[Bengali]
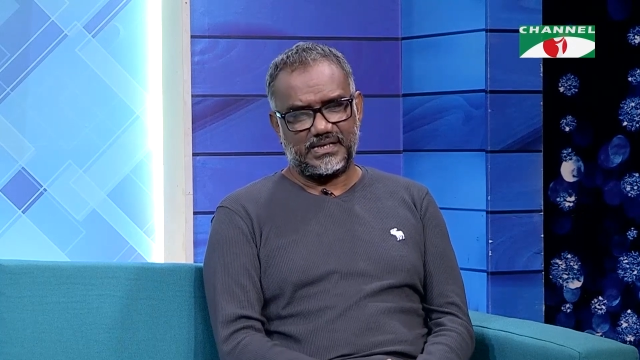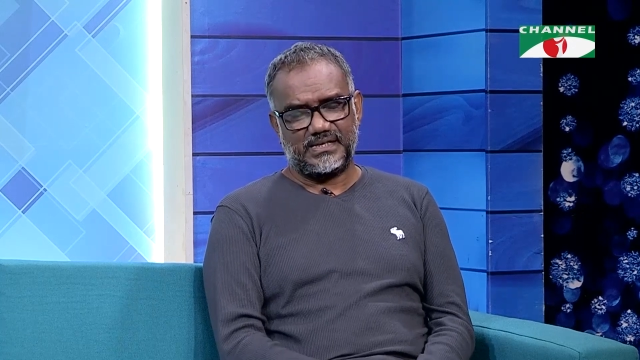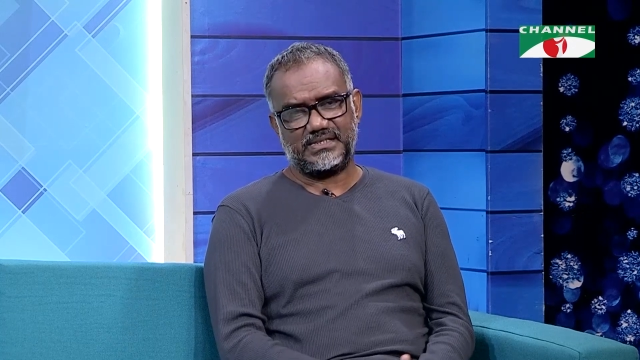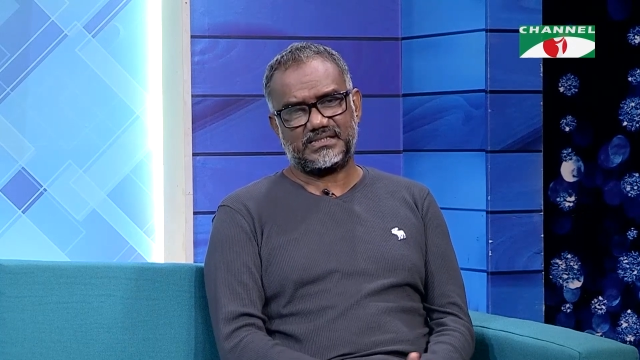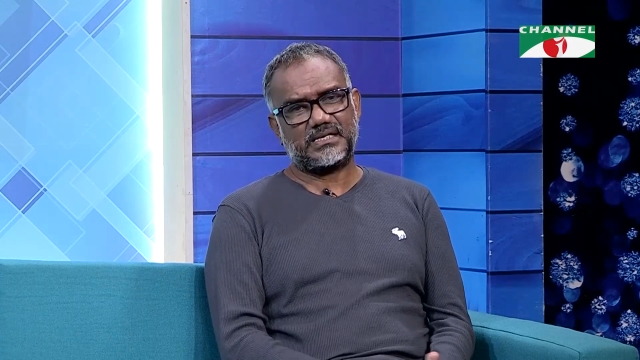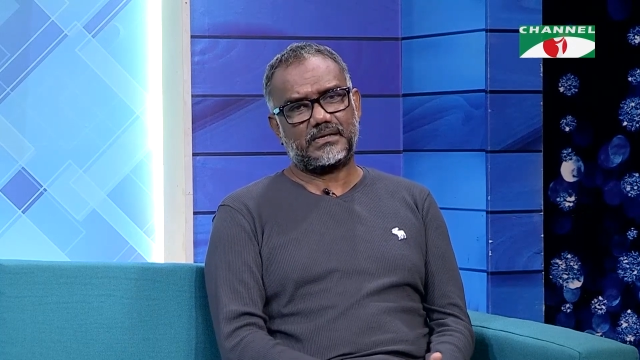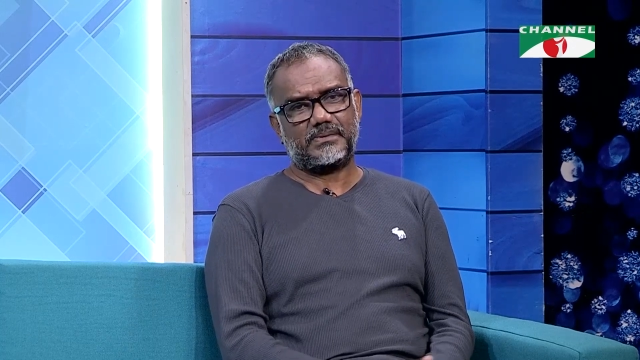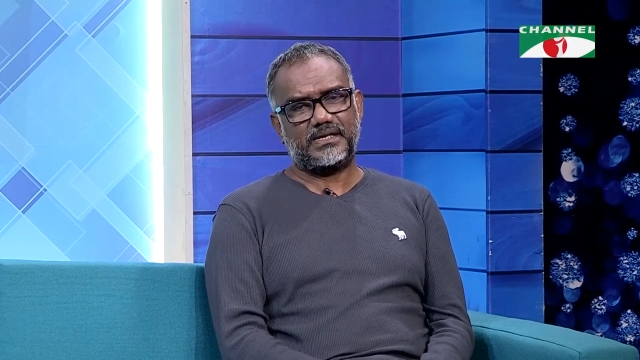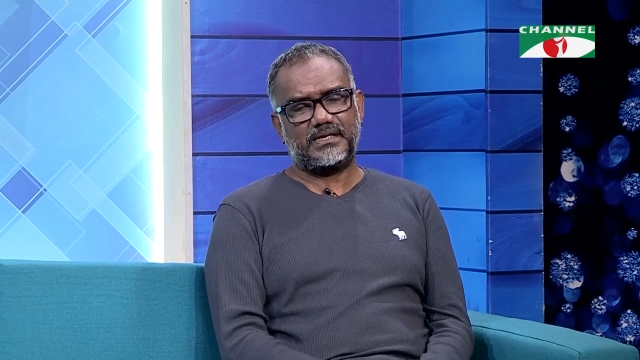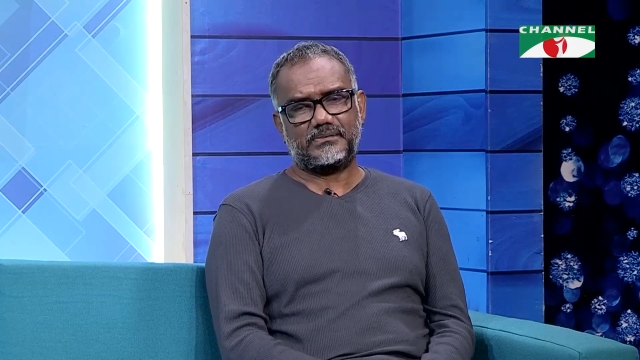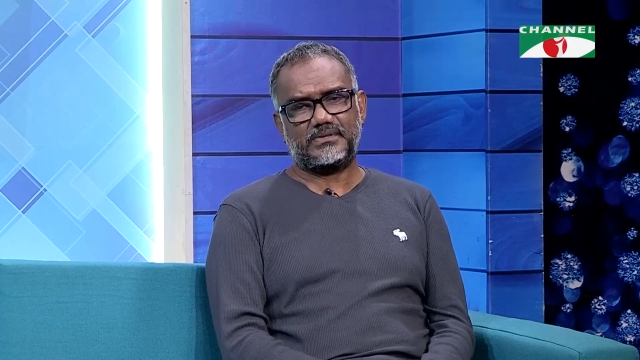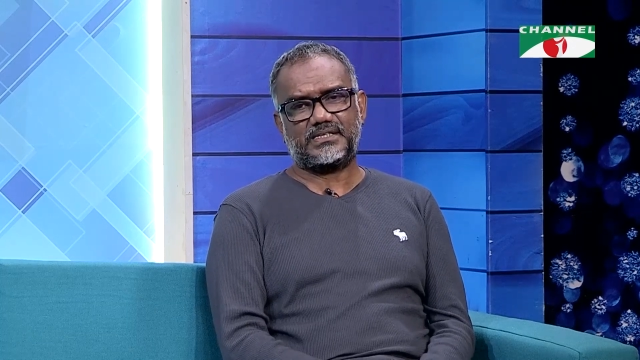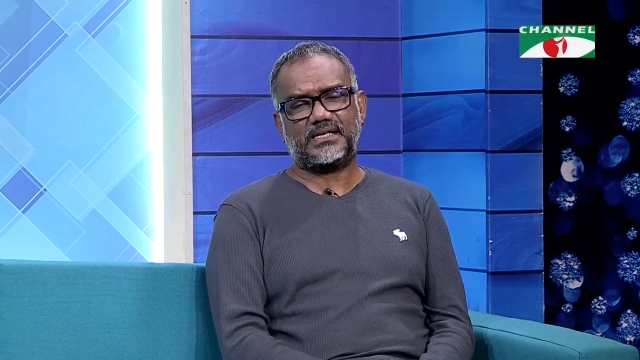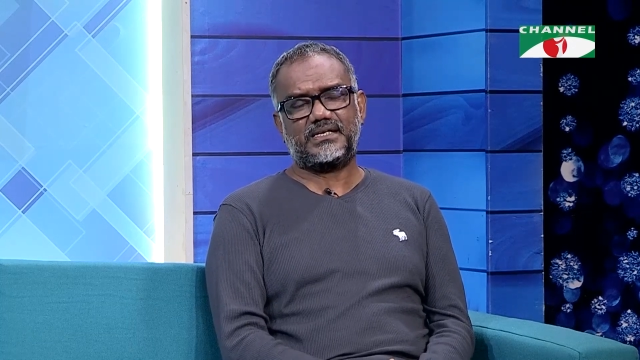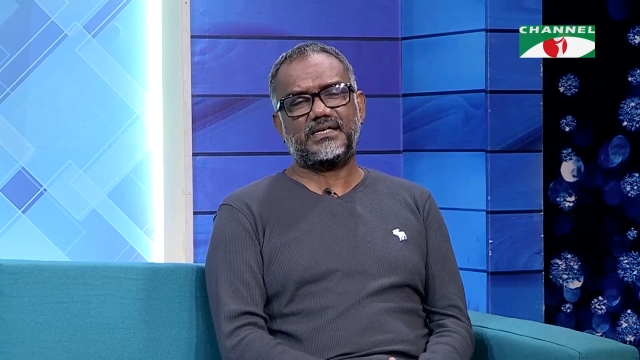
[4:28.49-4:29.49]
নেসার ভাই
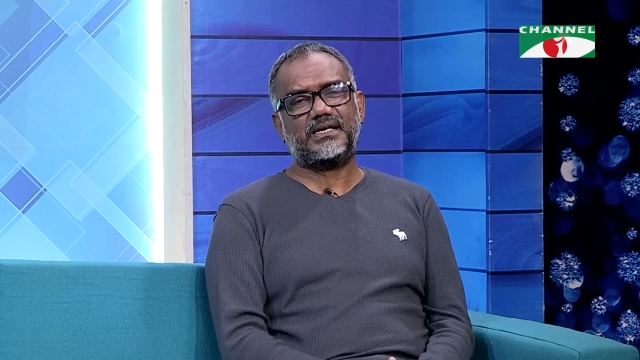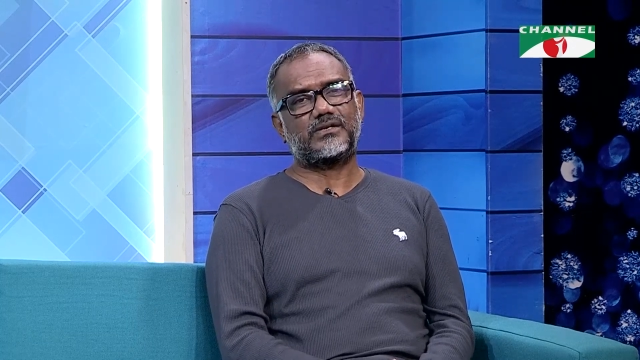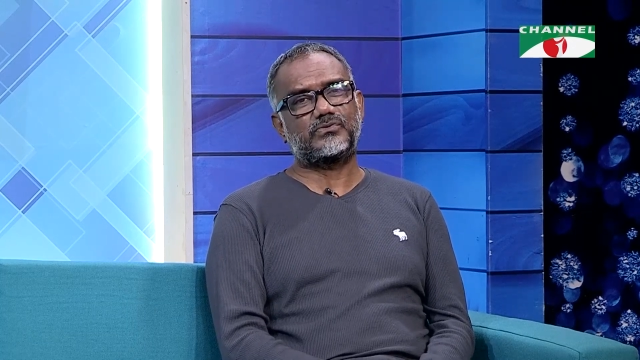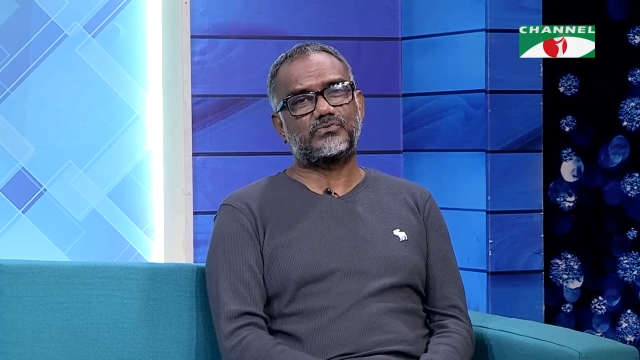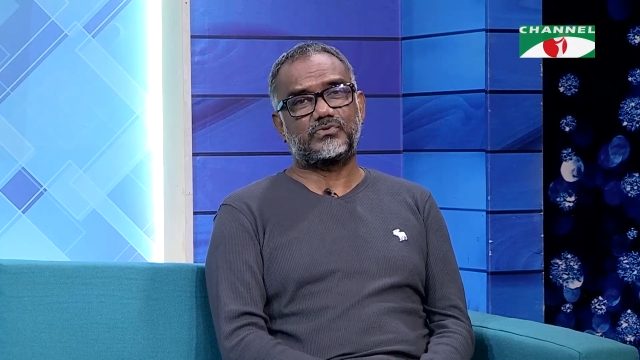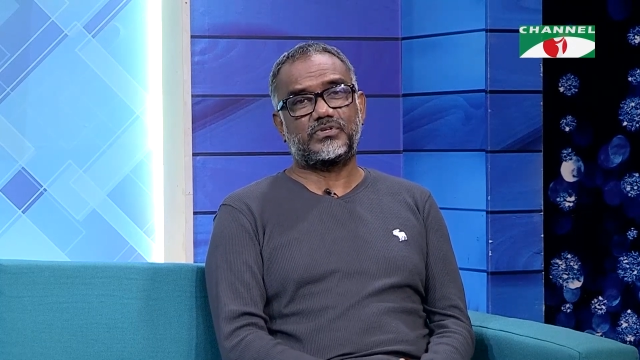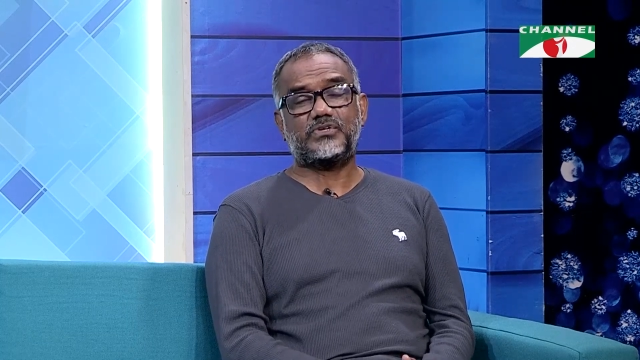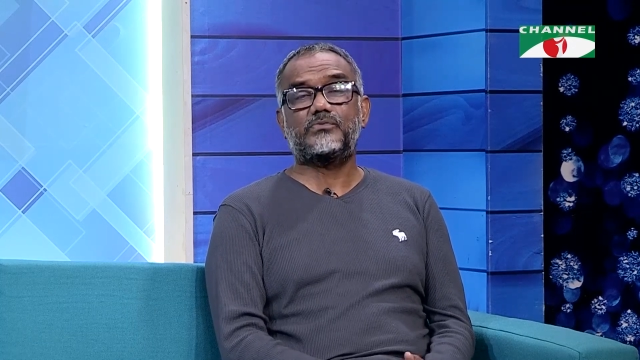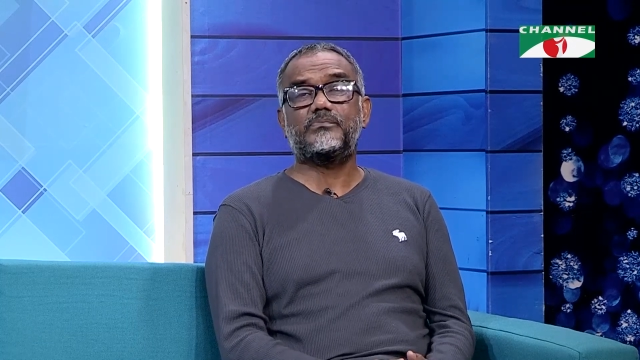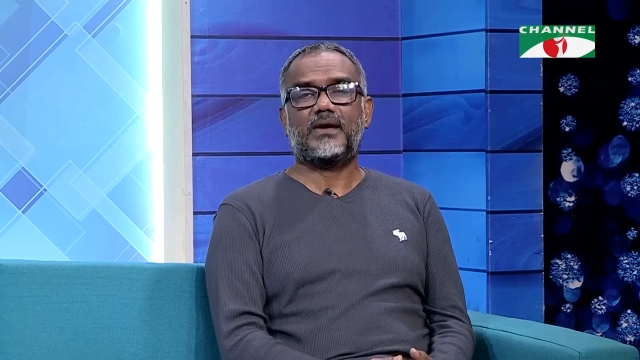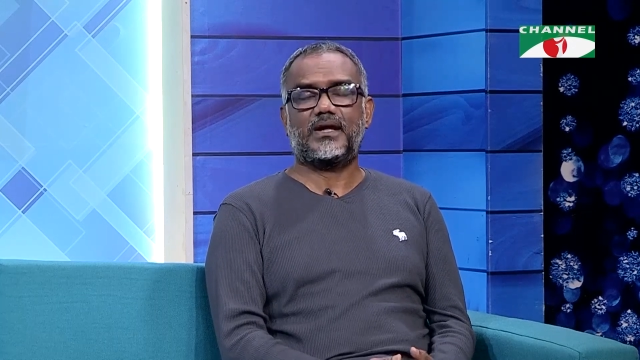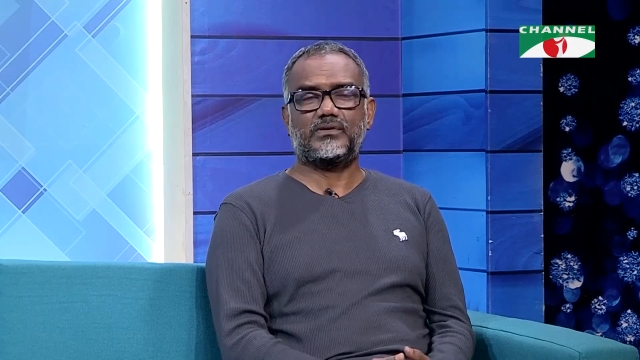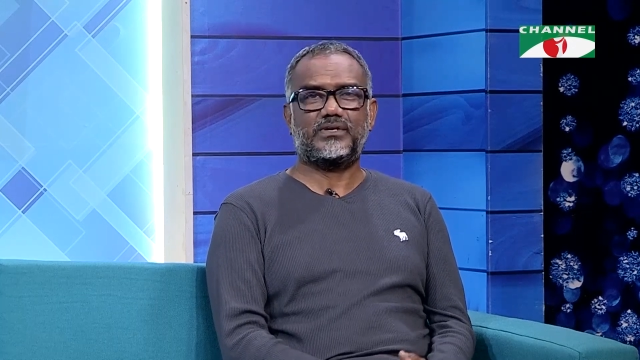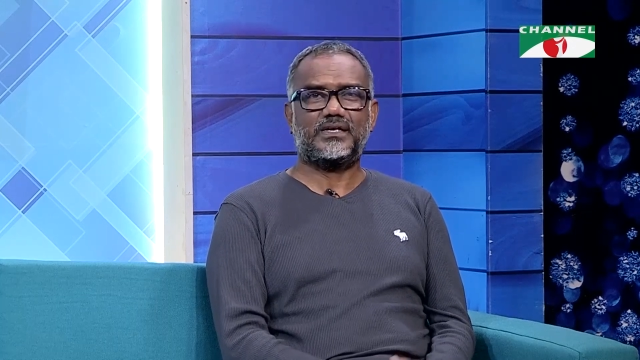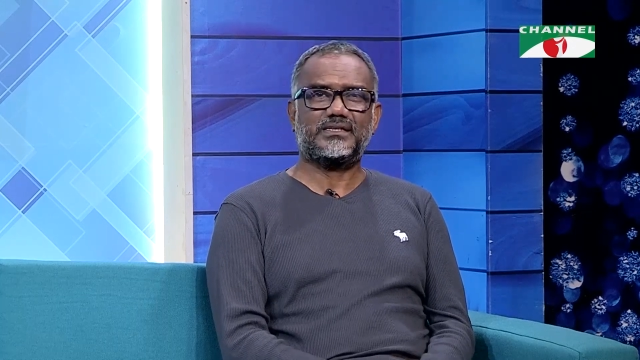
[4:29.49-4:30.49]
নামে জানি কারণ উনি খুব
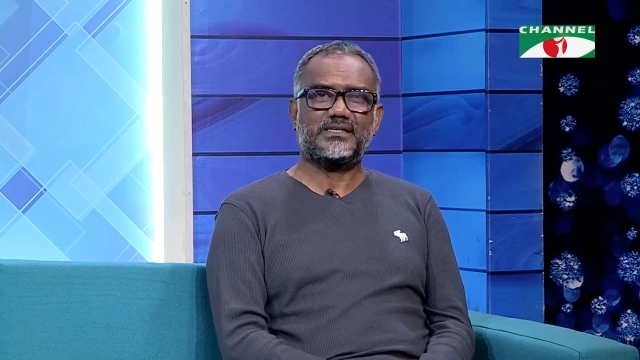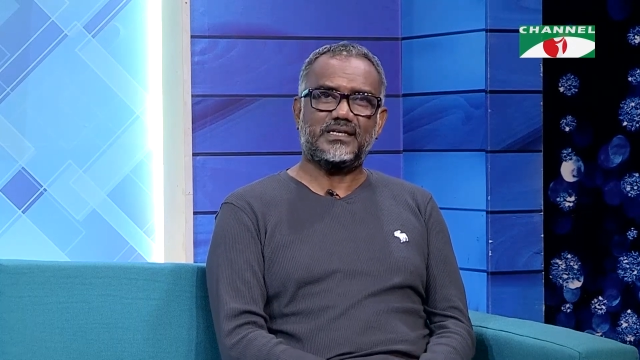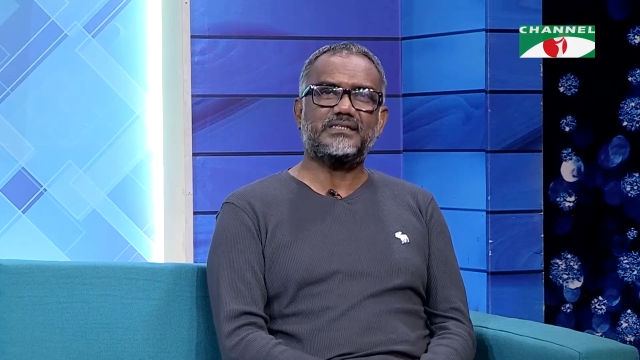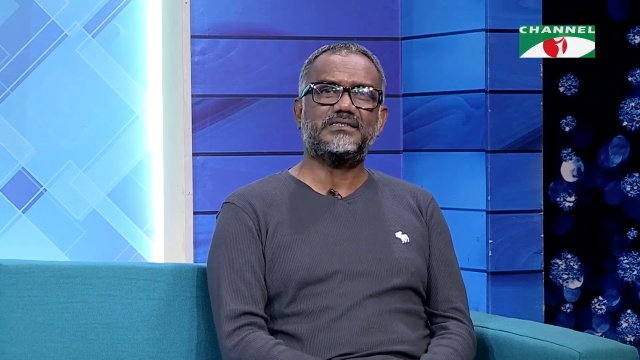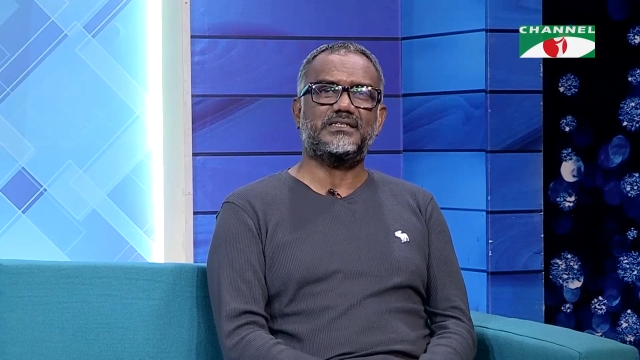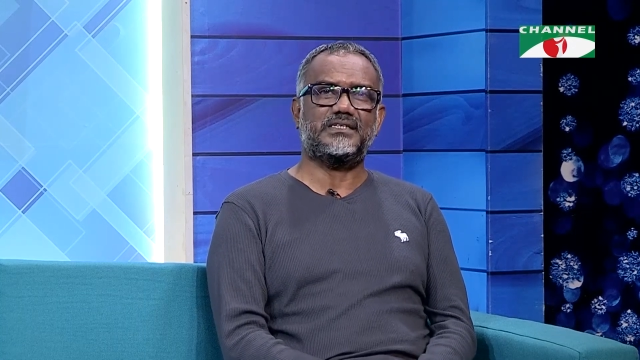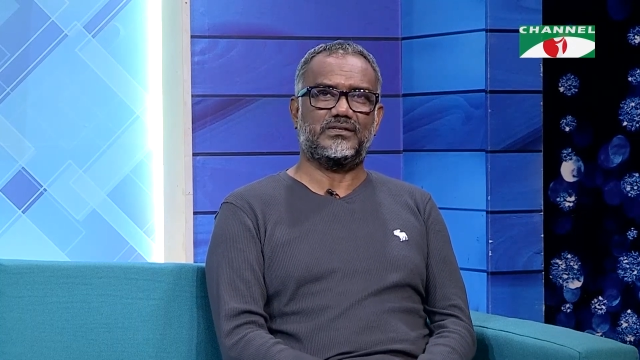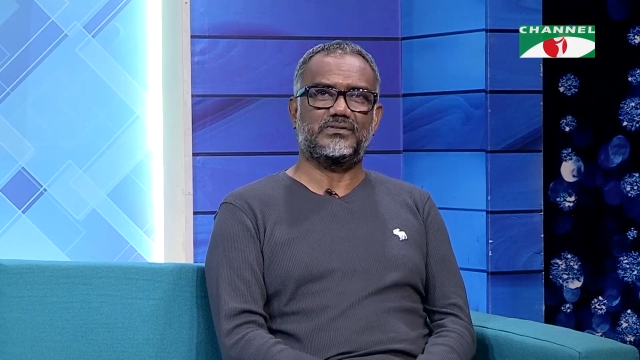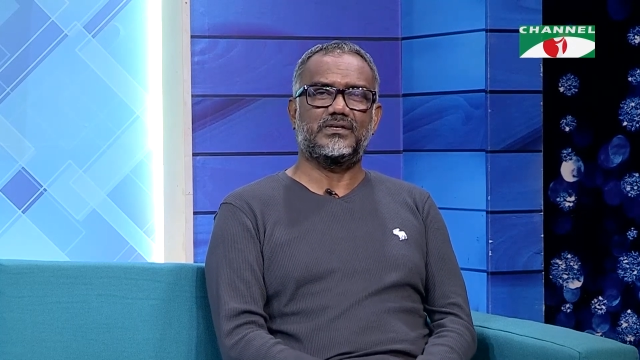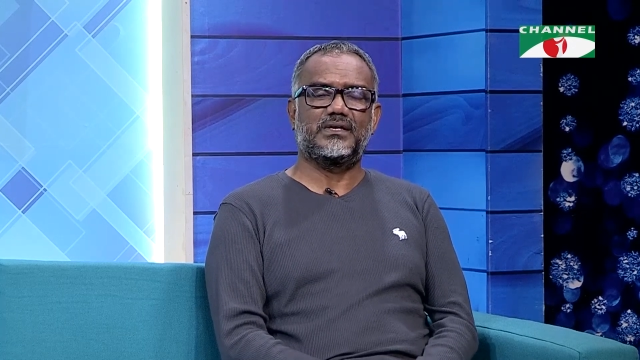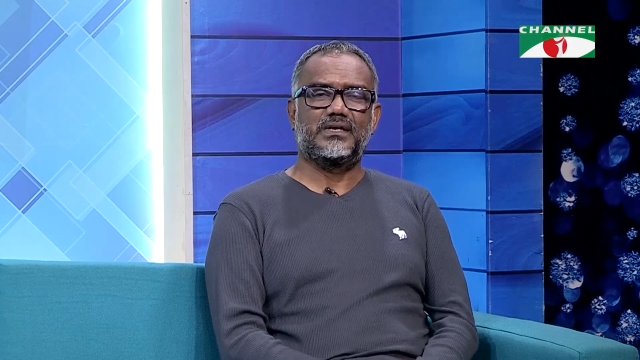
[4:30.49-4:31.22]
ভালো অ্যাথলেট ছিল